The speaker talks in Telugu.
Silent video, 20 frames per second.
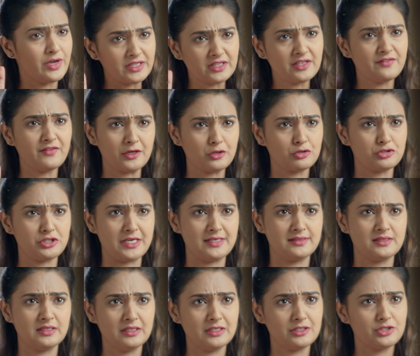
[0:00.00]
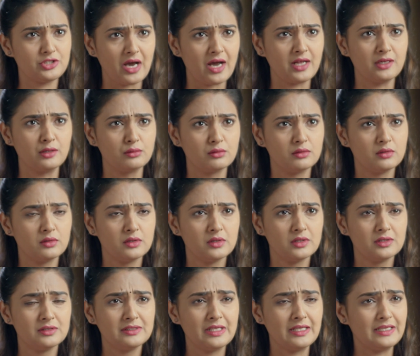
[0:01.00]
నువ్వింతవరకు చేసింది చాలు
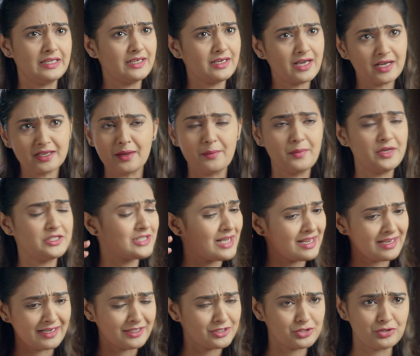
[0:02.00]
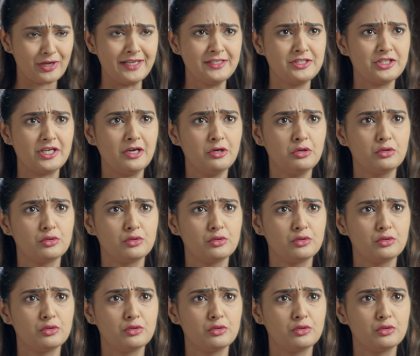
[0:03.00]
నన్ను ఇంకా నమ్మించాలని ట్రై